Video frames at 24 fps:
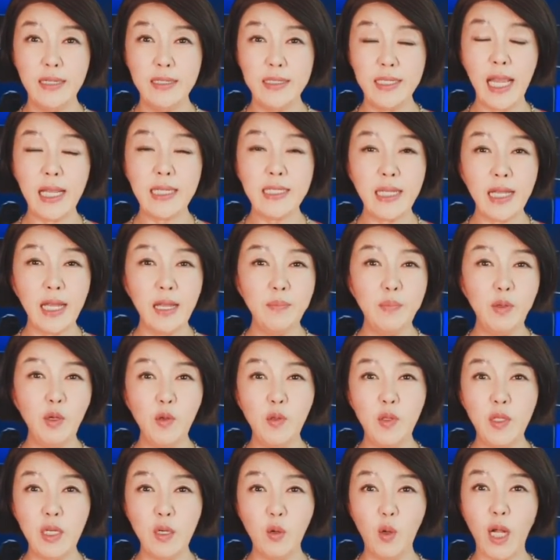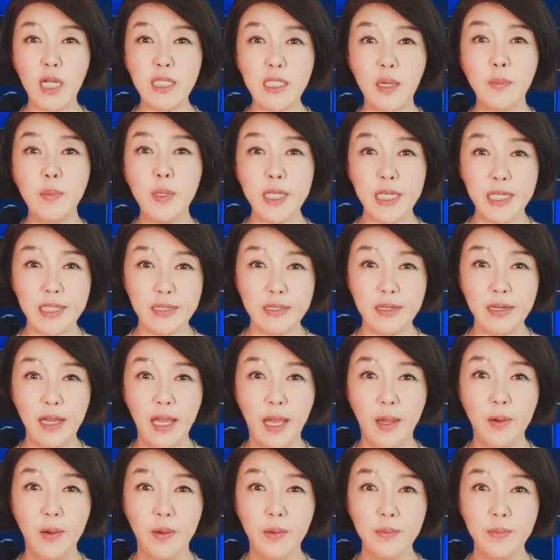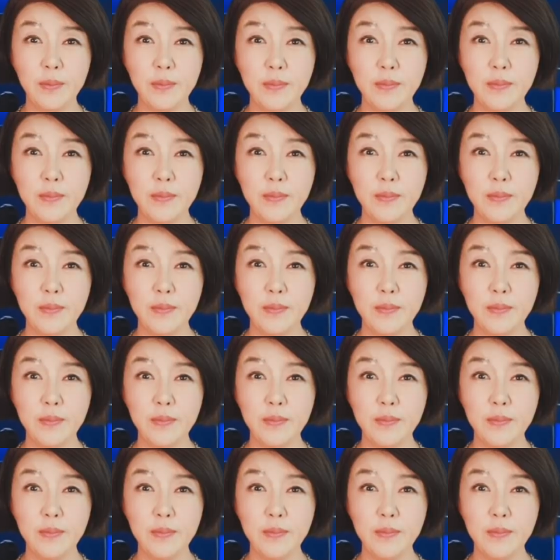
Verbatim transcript: 생생한 표현들을 확 써버리는 거예요.